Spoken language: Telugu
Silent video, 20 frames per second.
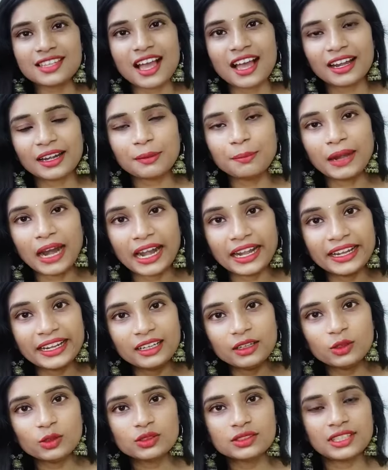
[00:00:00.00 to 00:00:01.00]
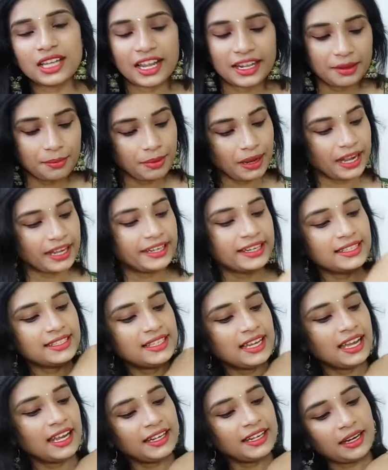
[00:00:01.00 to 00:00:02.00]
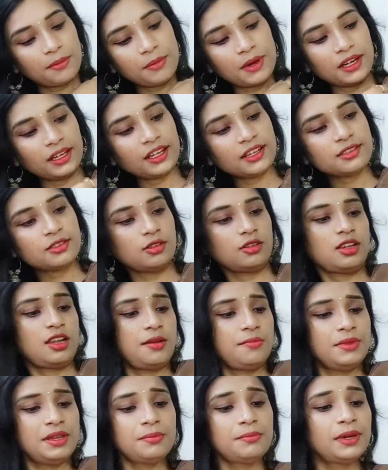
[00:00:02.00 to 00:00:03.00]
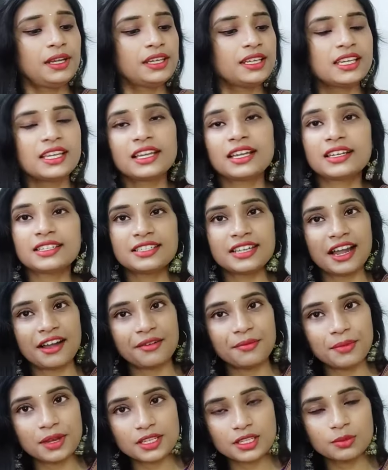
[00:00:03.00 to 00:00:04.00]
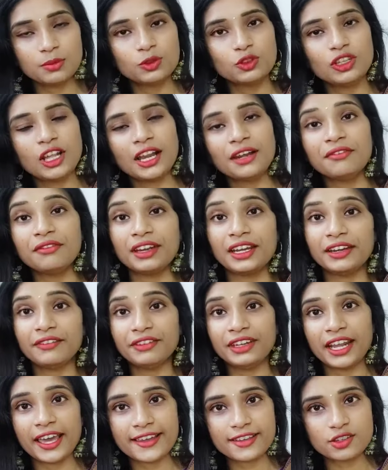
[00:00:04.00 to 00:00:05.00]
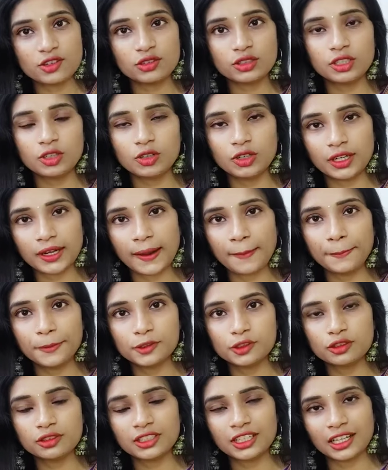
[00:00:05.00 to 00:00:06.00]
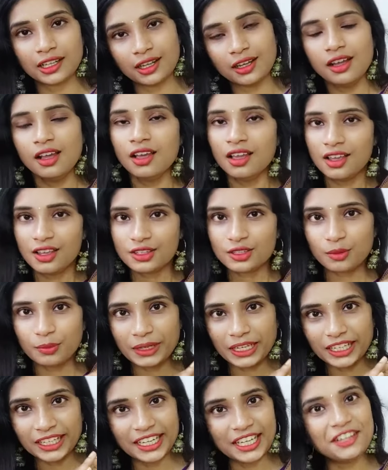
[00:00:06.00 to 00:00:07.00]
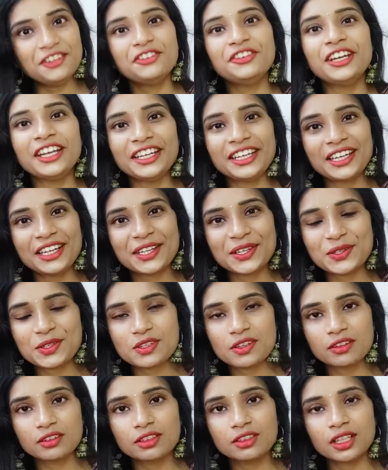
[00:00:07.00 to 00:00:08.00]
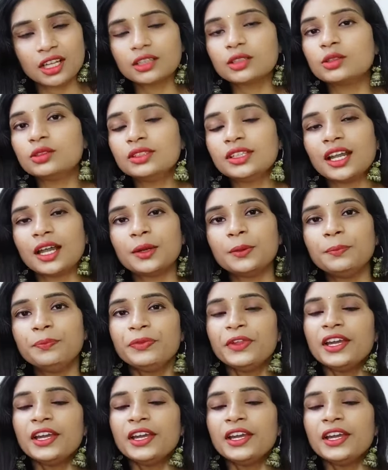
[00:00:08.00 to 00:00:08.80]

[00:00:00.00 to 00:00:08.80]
శారీ బ్రైడల్ లుక్ శారీ బ్రైడల్ శారీ అనమాట సో కమింగ్ మనకి ఇంకా శ్రావణ మాసం ఉంది అండ్ వినాయక చవితి కూడా రాబోతుంది కదా సో మీకు డెఫినెట్గా యూస్ అవుతుంది అనుకుంటున్నాను